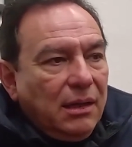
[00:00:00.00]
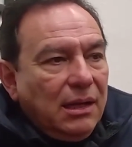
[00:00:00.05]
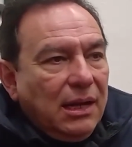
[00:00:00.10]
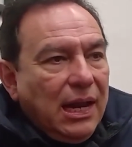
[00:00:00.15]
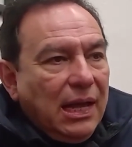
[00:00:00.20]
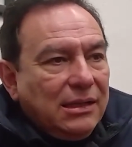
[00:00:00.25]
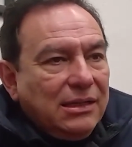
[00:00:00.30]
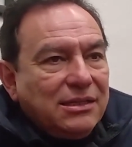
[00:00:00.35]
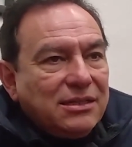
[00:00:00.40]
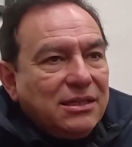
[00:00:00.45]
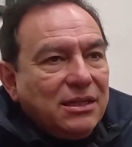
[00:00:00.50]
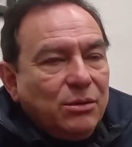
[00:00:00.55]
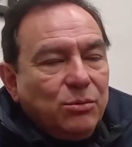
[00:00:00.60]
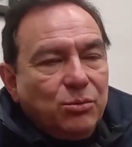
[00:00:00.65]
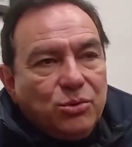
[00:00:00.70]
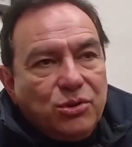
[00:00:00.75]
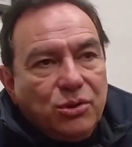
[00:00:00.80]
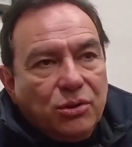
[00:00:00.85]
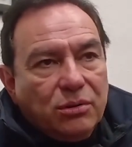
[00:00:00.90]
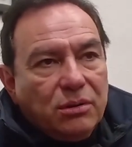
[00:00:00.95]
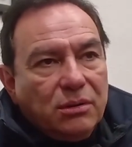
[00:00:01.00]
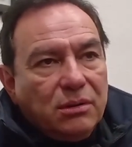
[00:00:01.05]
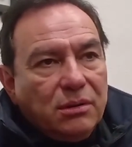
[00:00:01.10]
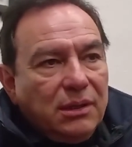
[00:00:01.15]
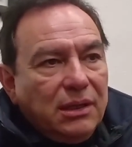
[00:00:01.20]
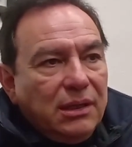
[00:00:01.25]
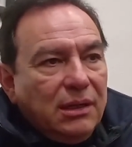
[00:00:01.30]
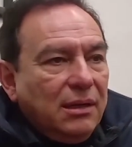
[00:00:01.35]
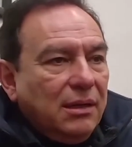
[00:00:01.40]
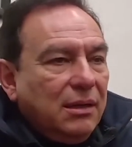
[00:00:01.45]
la
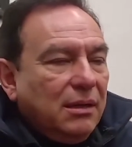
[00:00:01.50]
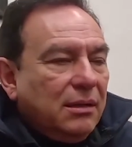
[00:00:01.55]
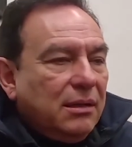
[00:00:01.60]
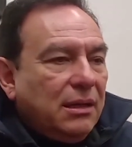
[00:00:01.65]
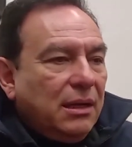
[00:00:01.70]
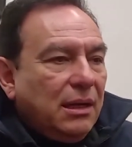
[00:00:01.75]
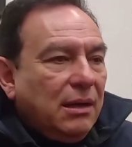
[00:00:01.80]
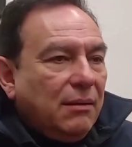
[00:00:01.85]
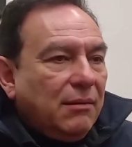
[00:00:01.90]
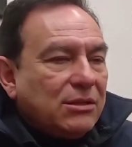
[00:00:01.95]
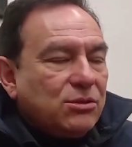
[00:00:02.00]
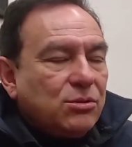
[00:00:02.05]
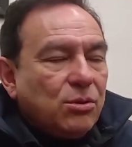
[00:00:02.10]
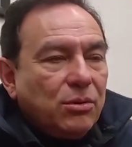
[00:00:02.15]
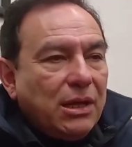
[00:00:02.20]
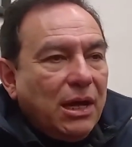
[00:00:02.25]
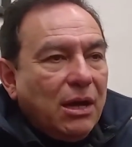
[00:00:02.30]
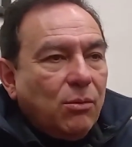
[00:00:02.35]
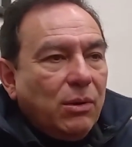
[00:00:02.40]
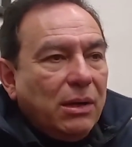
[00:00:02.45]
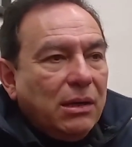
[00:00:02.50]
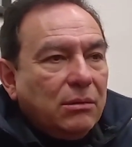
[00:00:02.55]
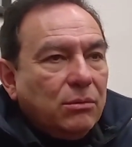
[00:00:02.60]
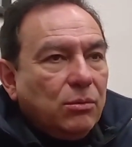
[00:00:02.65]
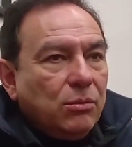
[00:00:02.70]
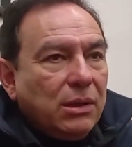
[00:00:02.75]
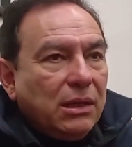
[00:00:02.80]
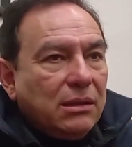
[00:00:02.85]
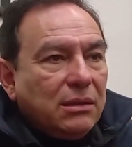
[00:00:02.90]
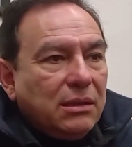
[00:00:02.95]
distribución del, del, abasto de agua
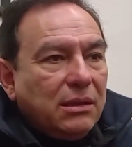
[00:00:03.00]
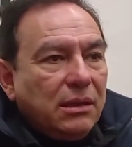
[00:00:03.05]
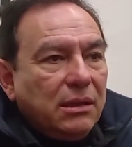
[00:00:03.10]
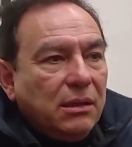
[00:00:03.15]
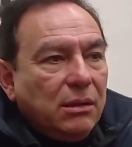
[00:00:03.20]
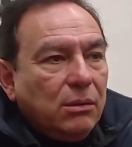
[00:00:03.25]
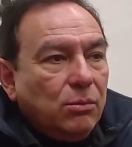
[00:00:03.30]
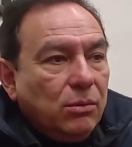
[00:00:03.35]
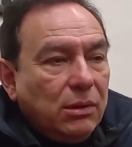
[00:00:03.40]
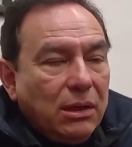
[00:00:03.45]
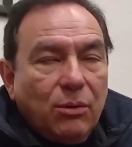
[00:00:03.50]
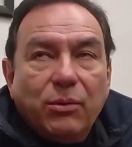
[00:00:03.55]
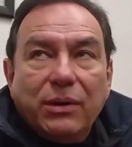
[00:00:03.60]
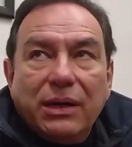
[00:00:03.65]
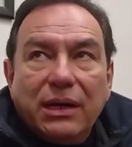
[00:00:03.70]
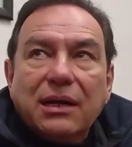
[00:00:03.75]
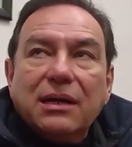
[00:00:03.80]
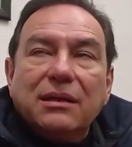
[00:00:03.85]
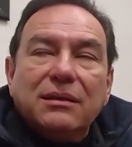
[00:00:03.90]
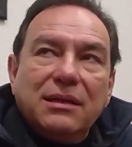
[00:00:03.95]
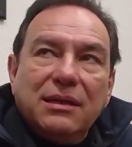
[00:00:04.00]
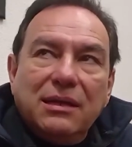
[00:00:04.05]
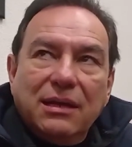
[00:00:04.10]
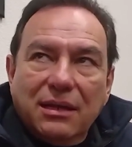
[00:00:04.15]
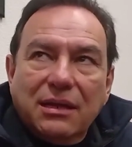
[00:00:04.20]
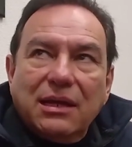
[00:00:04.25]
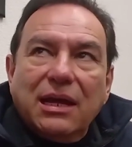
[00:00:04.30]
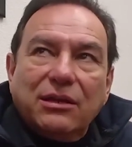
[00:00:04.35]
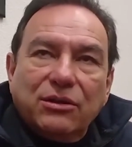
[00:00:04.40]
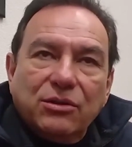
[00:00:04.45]
durante una buena
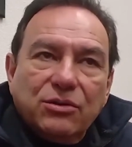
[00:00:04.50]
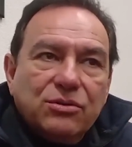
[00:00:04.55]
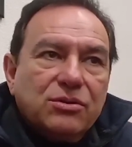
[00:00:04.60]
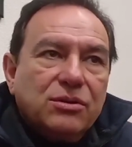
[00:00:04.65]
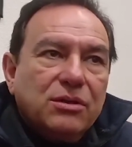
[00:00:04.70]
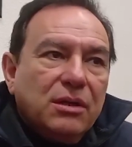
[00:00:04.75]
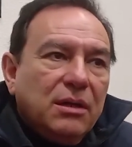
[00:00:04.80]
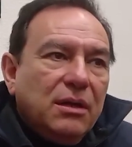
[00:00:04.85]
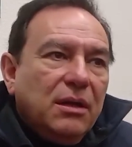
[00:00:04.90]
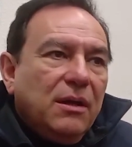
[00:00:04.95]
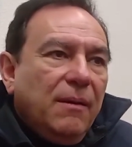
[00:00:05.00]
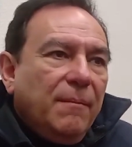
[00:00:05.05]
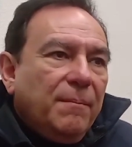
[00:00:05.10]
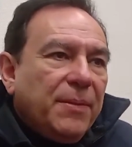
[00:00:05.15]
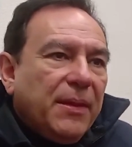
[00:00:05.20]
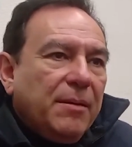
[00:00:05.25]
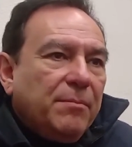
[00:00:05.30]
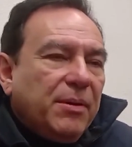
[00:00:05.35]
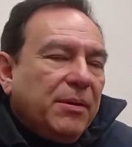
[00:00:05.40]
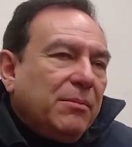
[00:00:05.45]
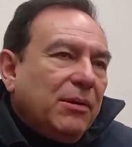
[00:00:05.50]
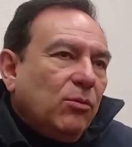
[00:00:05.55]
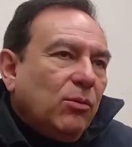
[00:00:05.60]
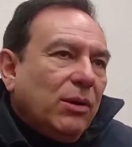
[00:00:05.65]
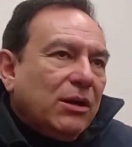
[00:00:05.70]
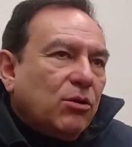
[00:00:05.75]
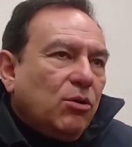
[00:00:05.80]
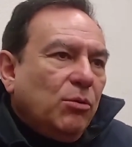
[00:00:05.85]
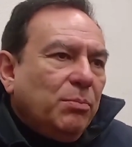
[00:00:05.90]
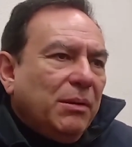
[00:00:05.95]
cantidad de años. En primer
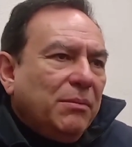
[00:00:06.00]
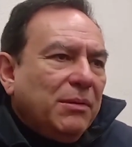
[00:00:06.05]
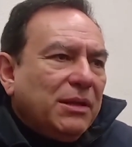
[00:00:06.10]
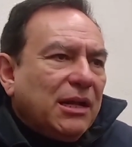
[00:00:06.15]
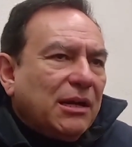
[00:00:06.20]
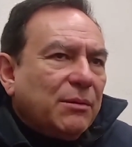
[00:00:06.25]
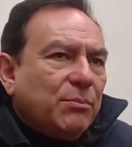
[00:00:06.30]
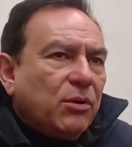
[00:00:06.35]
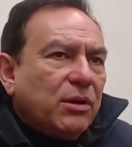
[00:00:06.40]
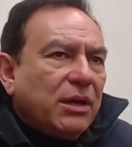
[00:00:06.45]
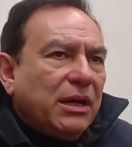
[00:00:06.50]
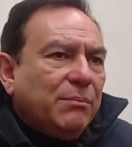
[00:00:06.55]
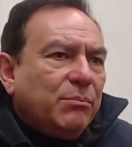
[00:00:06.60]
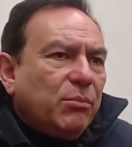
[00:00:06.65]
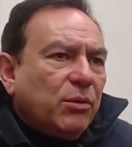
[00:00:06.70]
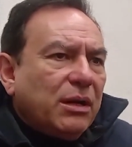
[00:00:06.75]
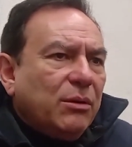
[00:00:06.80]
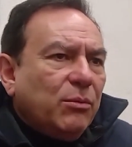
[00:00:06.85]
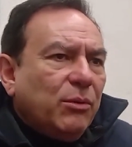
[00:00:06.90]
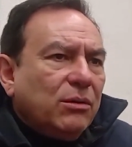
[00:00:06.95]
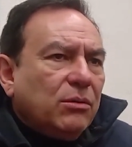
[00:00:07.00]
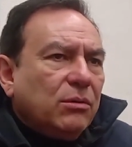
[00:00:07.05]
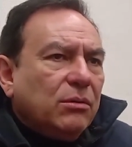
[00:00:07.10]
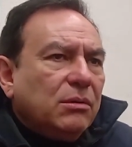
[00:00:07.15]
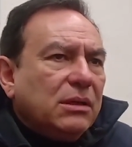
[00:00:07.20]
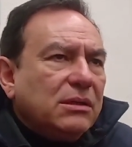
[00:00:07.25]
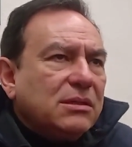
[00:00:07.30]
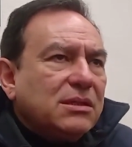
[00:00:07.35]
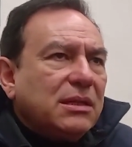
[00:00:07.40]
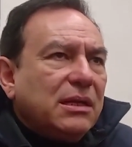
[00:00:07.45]
lugar, complementar, ¿por qué? Porque,
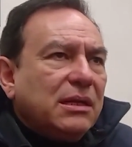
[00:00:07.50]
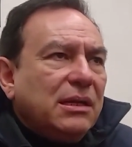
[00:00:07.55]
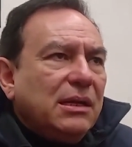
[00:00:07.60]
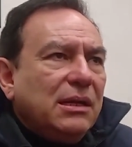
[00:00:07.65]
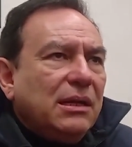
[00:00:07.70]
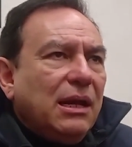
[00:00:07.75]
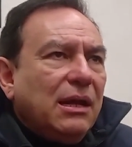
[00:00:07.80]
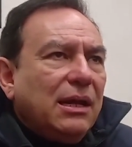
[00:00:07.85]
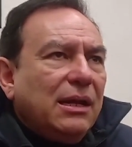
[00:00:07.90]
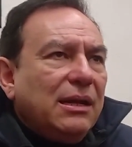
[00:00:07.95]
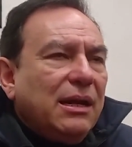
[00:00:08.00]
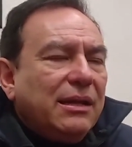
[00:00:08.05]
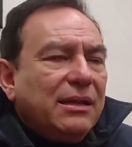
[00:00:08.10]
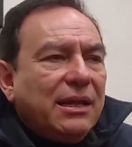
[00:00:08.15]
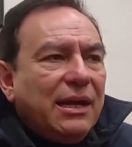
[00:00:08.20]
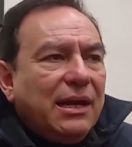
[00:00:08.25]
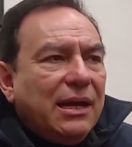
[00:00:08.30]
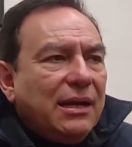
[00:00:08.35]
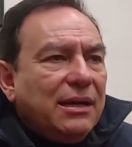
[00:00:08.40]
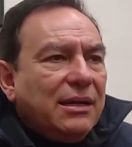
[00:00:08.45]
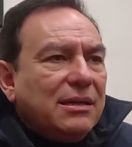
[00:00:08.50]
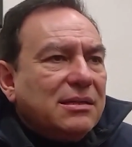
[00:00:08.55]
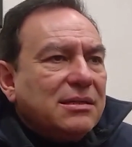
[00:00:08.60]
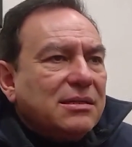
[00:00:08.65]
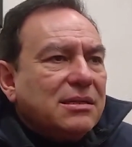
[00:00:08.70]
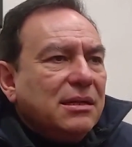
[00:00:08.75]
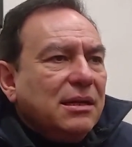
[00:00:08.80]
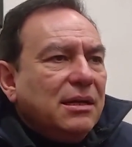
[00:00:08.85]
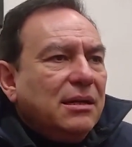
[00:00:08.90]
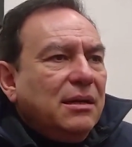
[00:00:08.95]
bueno, este, la, idea
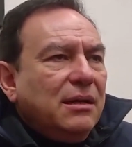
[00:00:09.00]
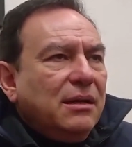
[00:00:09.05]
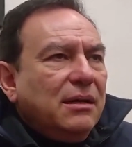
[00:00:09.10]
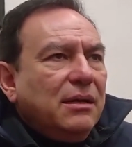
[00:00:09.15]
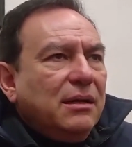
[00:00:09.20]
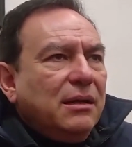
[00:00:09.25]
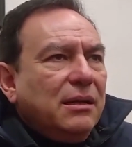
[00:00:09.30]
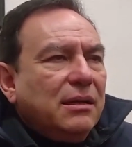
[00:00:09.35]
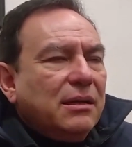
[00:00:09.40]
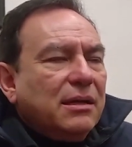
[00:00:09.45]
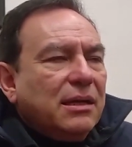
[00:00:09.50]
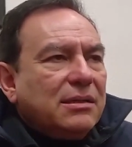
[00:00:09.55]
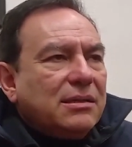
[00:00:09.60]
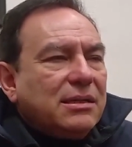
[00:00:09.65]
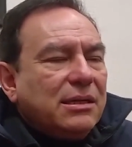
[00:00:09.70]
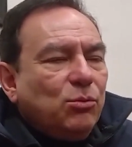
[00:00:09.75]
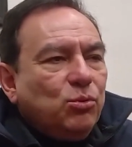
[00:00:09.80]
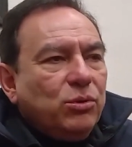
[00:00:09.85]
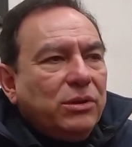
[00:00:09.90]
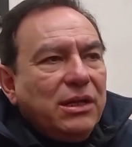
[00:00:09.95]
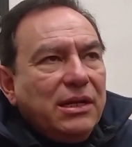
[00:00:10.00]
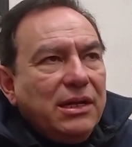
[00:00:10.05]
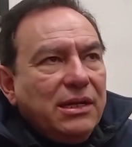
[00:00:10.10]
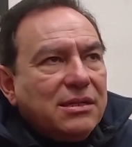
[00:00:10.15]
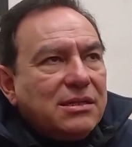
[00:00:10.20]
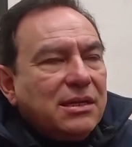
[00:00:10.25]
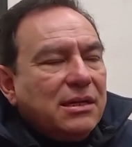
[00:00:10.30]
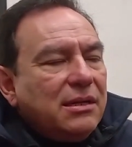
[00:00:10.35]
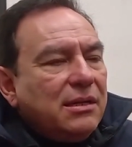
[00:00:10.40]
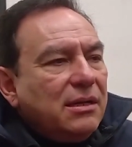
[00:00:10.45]
es que se
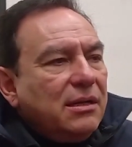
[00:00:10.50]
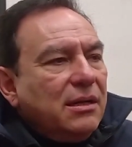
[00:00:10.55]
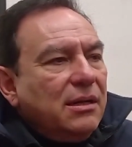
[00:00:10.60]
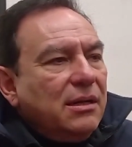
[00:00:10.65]
utilice